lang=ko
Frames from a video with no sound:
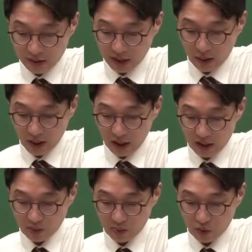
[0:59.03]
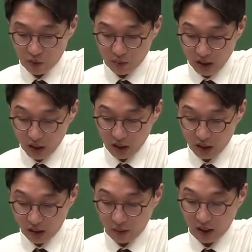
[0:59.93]
차변의 제품 보증비,
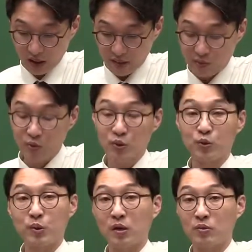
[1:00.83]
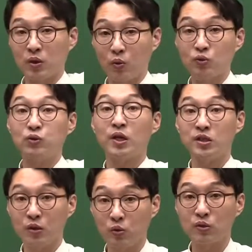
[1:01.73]
대변의 제품 보증 충당 부채,
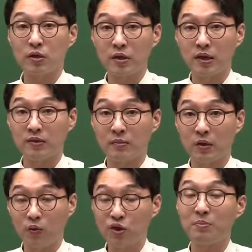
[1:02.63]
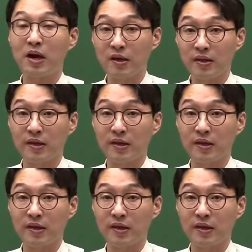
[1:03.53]
추가적인 5천 원에 대해서만, 5천만 원에